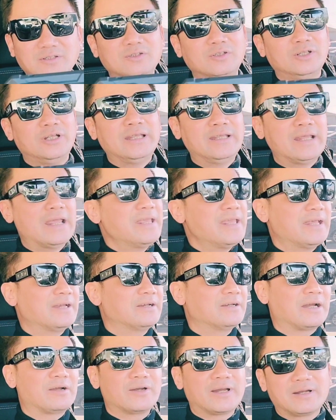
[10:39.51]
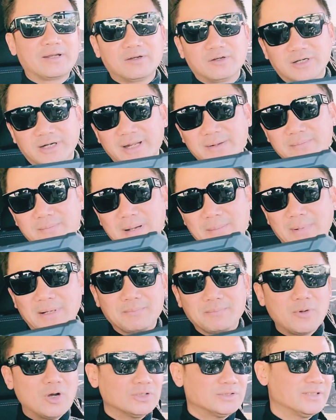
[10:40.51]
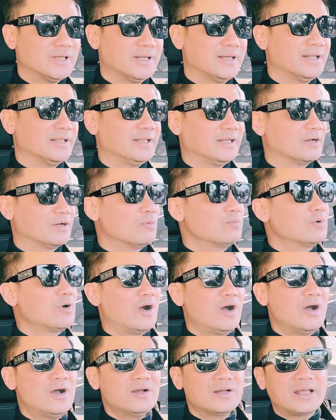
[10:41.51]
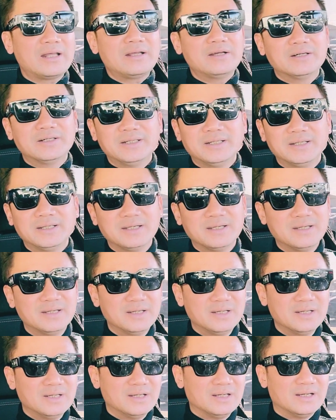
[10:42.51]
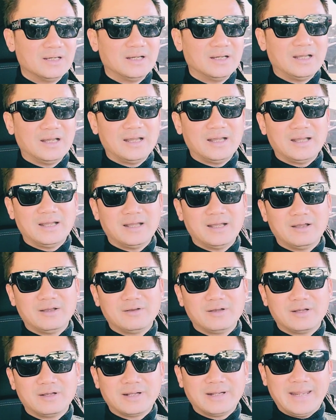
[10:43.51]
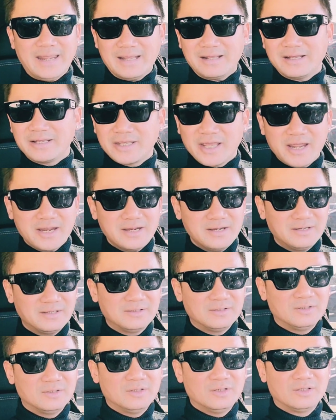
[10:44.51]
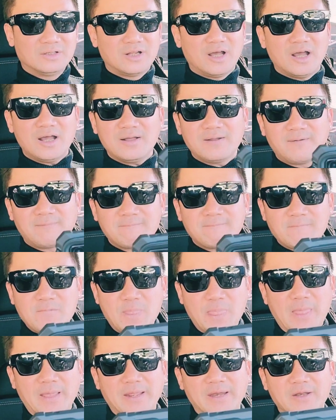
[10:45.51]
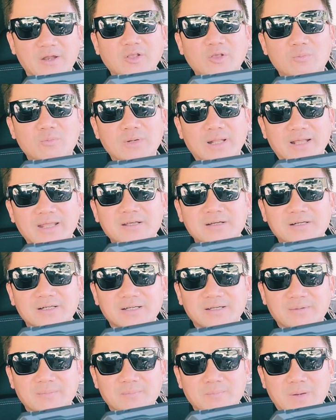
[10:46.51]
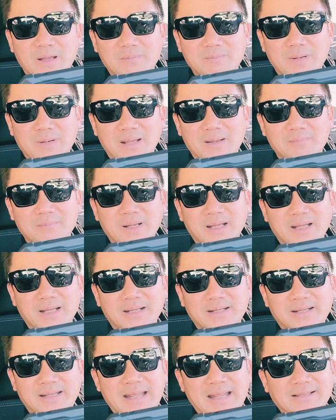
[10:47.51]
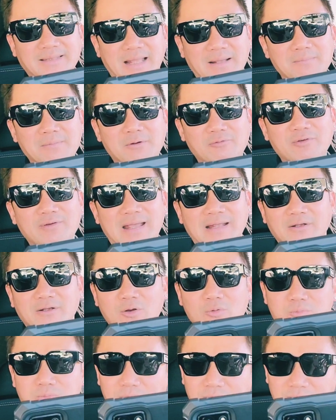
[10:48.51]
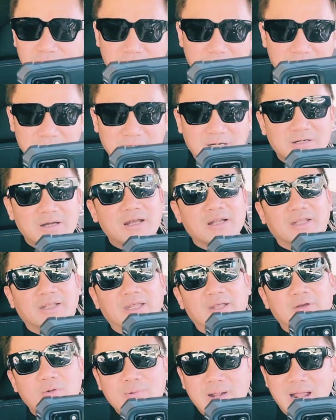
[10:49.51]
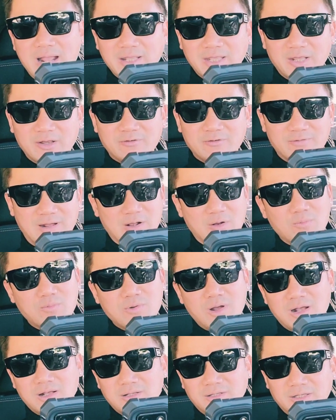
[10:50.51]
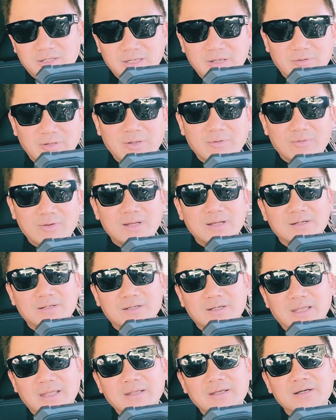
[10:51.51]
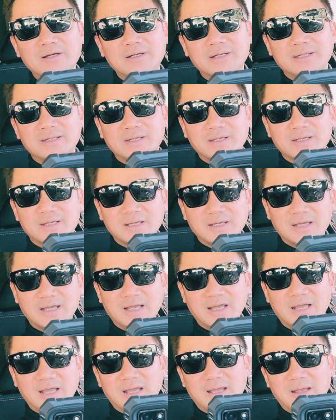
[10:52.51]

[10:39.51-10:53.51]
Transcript: Dĩ nhiên rằng là khi mà mình post lên thì cũng có cái người uh, khen người chơi đó thì nói chung là cái người mà mà mà khen tặng mà quý hàng cũng rất rất rất là nhiều cũng khá nhiều và cũng có nhiều nhiều cái, cái người à,